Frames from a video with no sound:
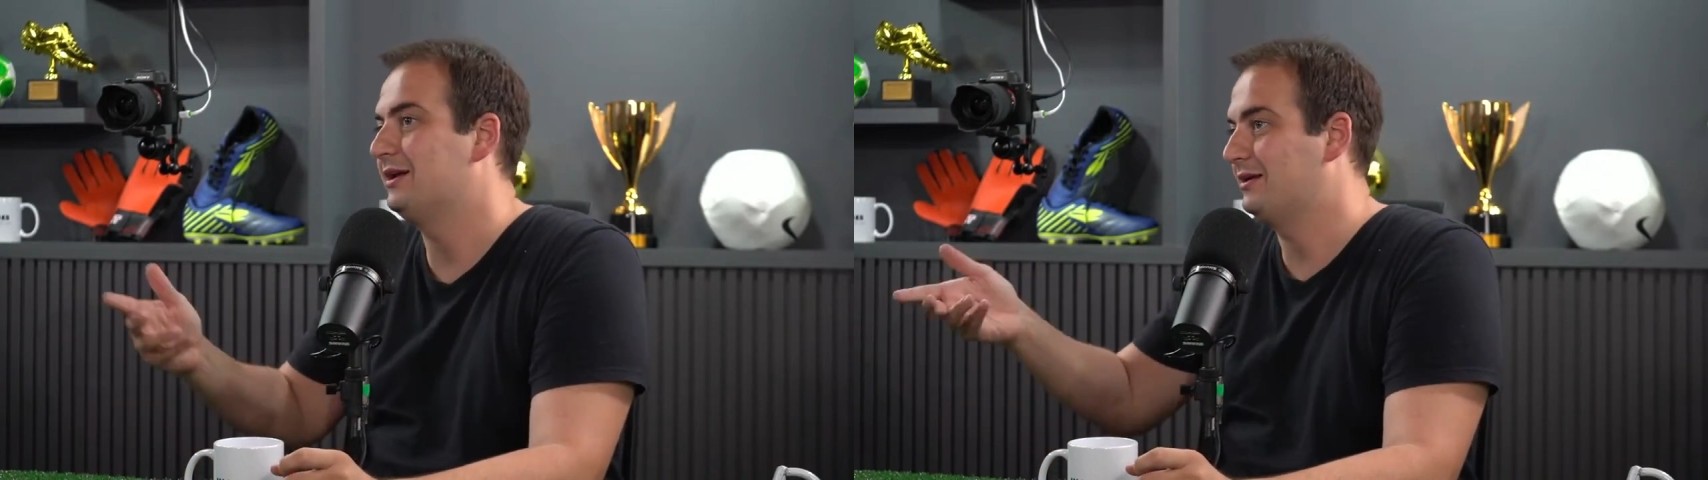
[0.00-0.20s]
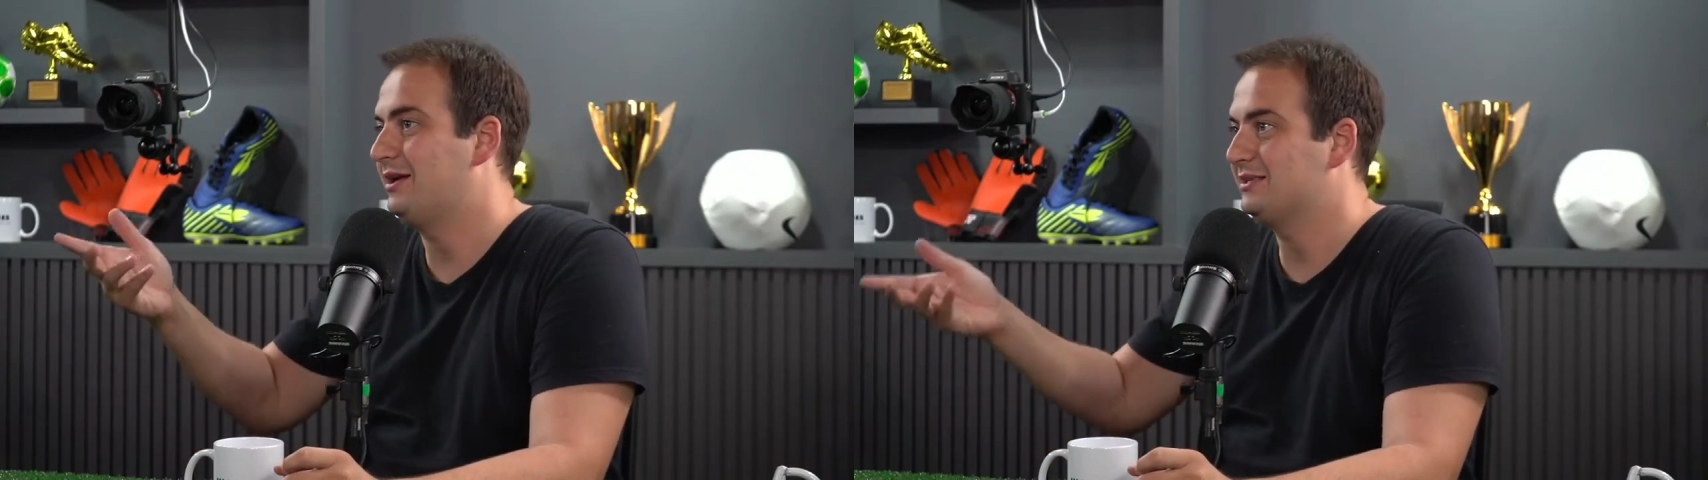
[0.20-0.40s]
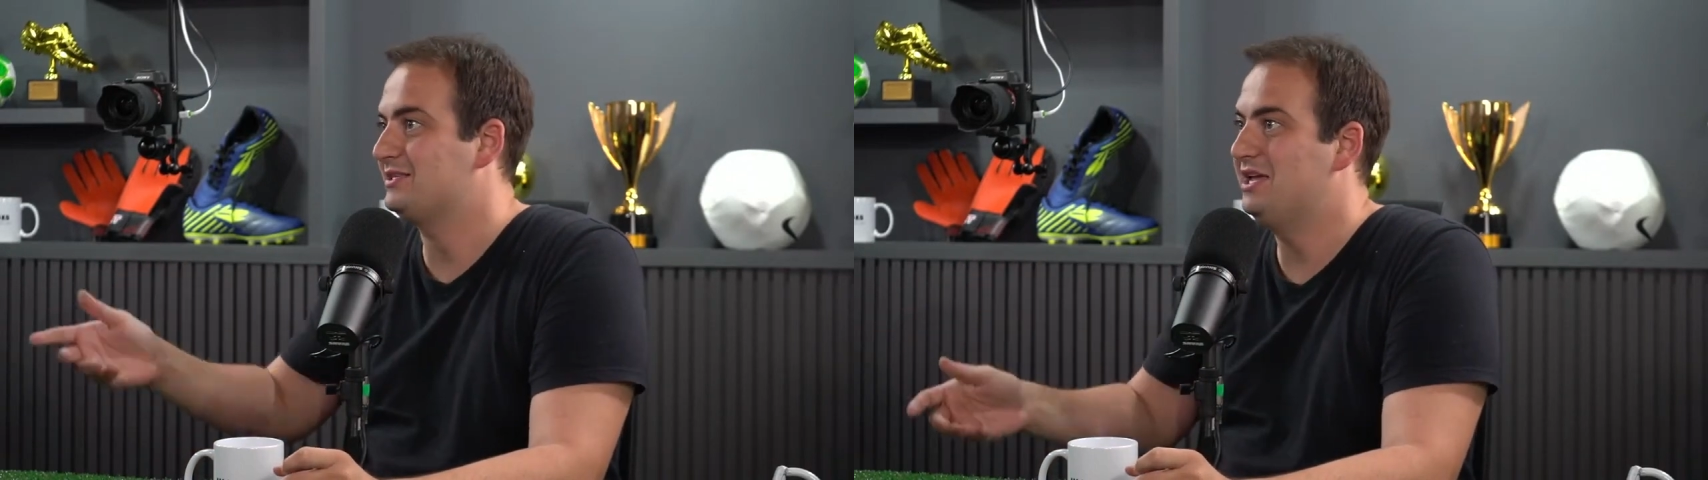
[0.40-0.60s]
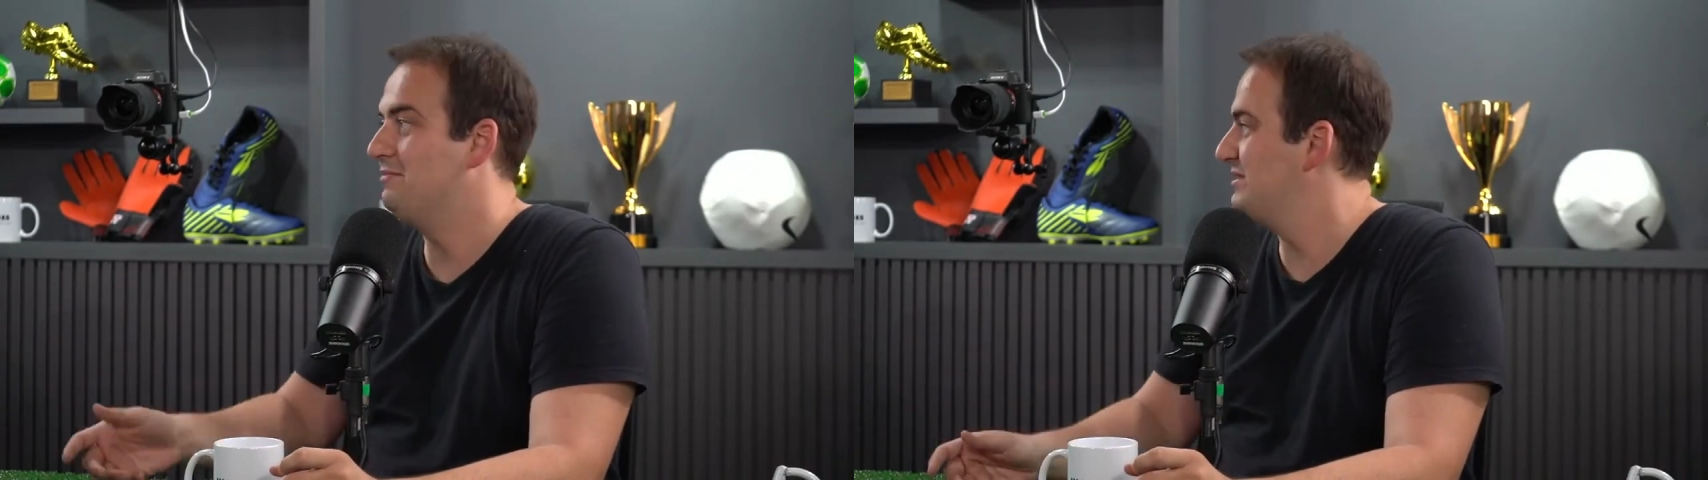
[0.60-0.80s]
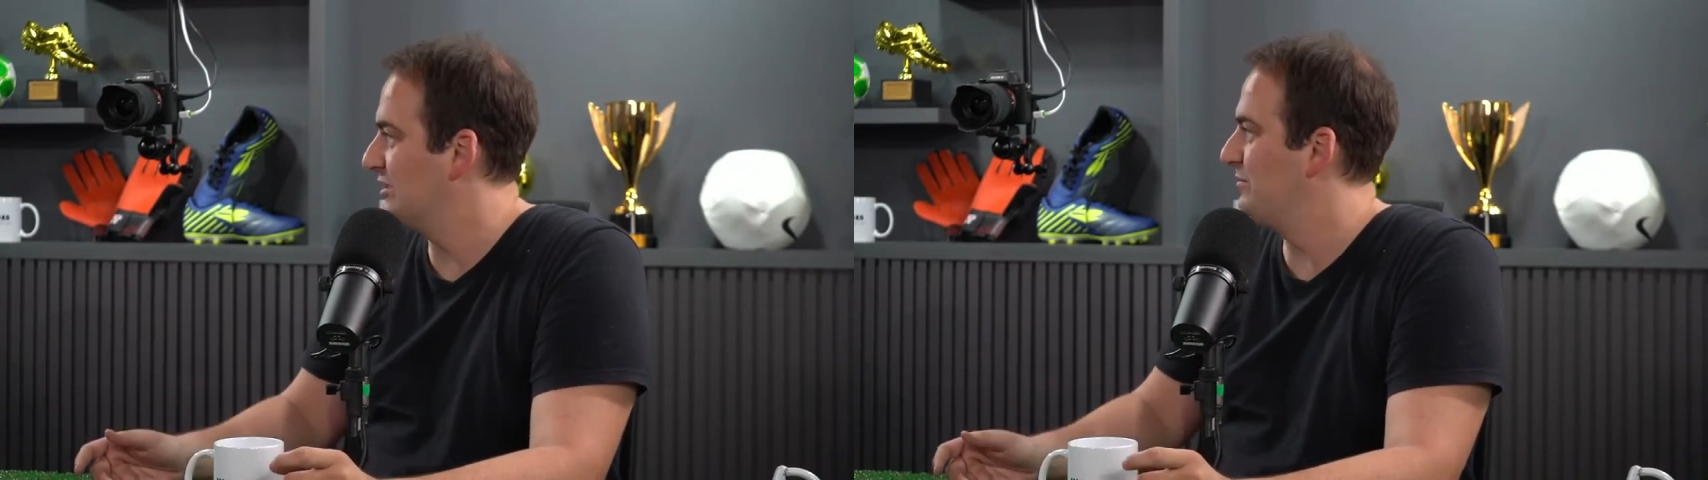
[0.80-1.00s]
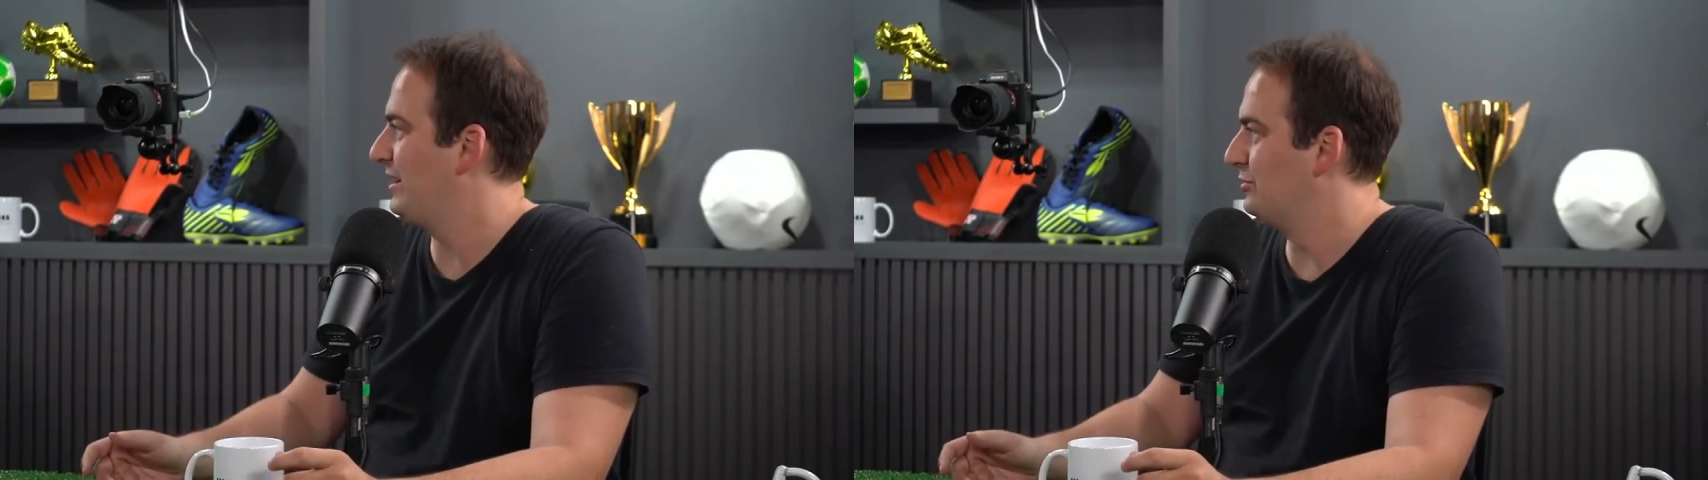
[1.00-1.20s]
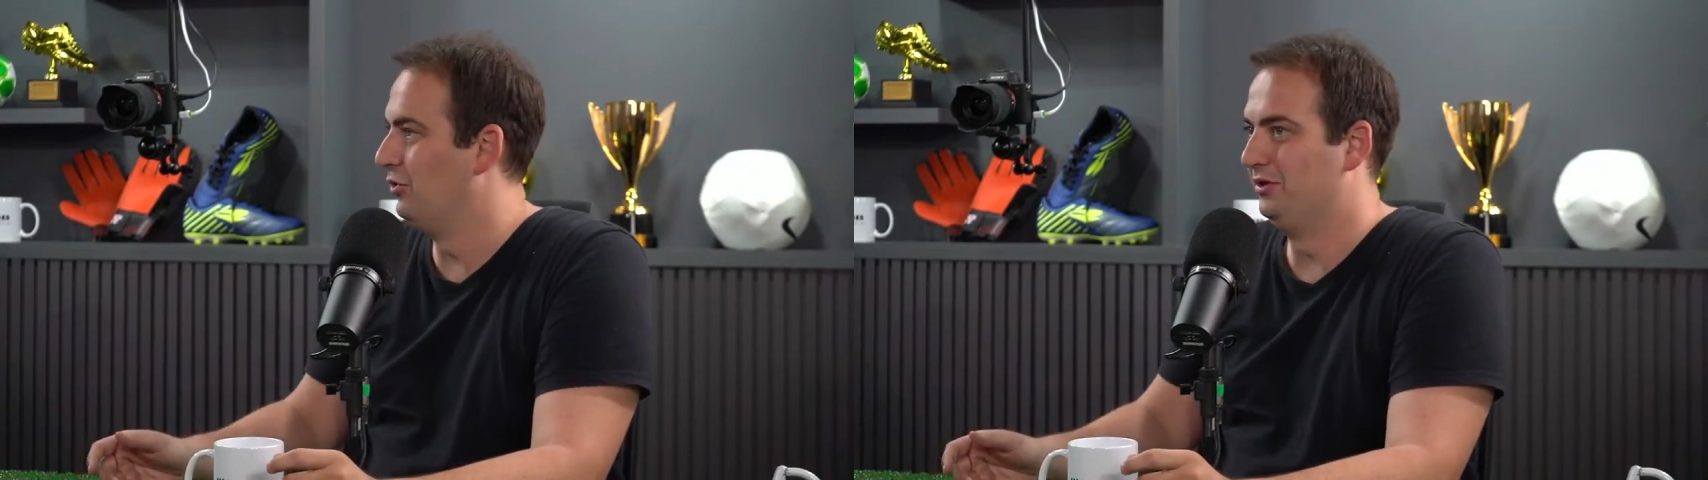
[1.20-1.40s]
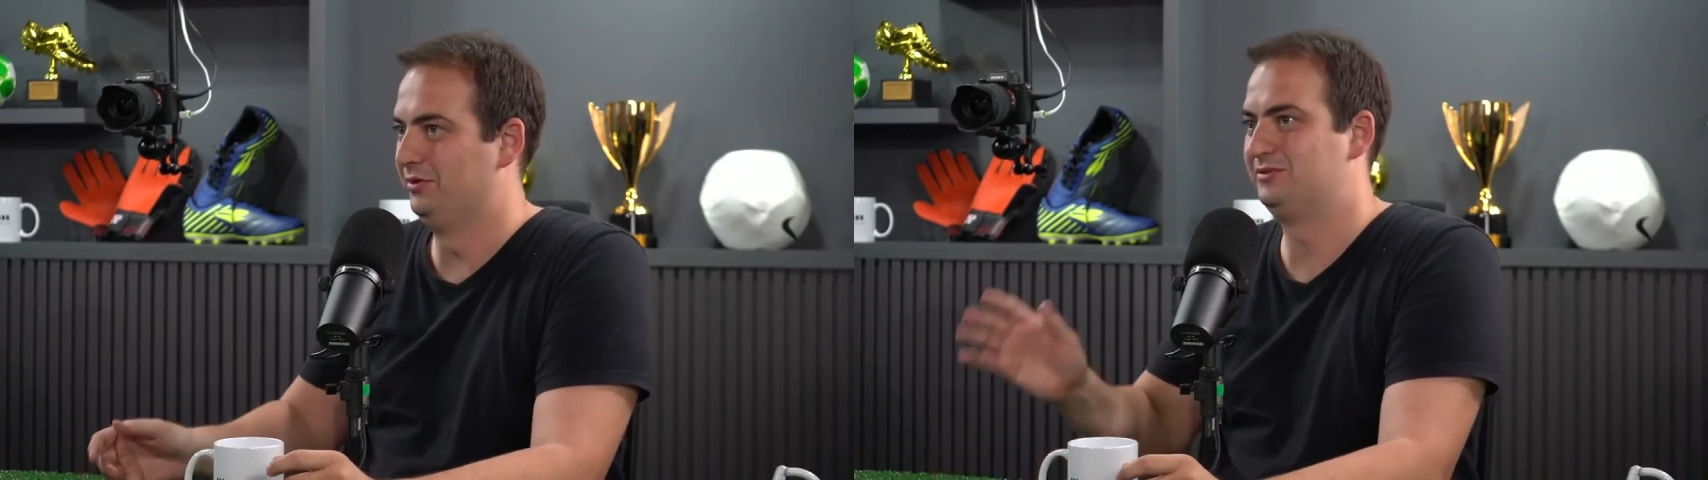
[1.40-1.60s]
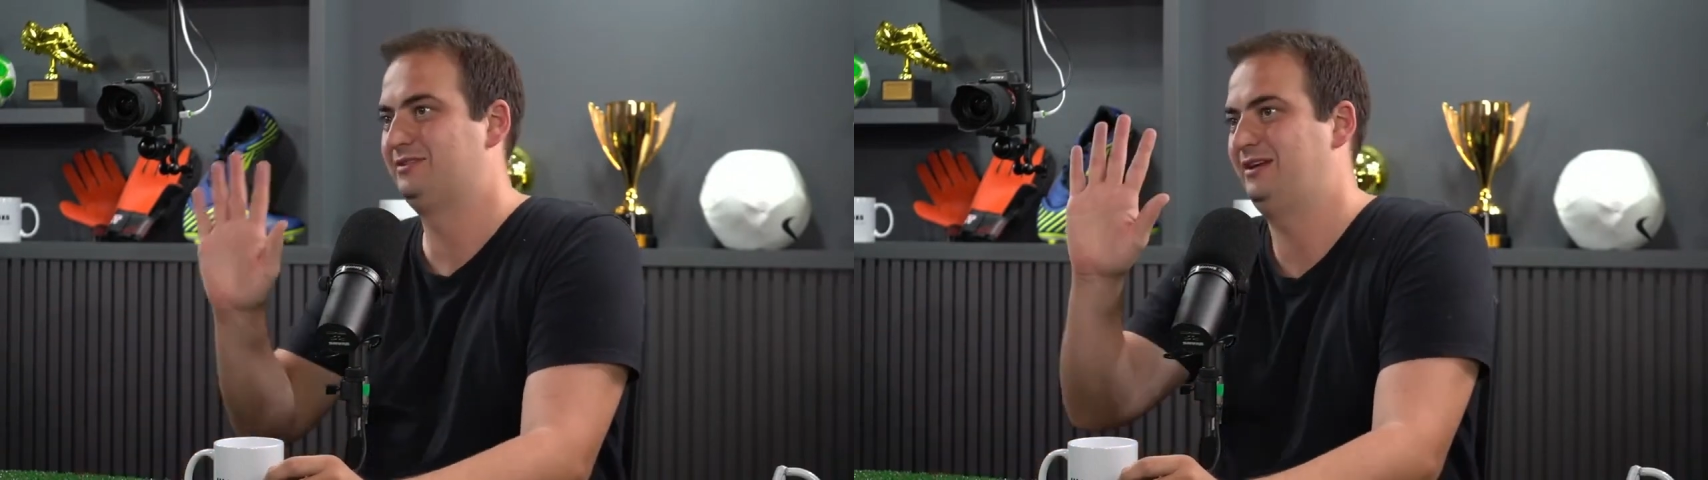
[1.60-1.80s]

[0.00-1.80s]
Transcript: casquinha mista no McDonald's?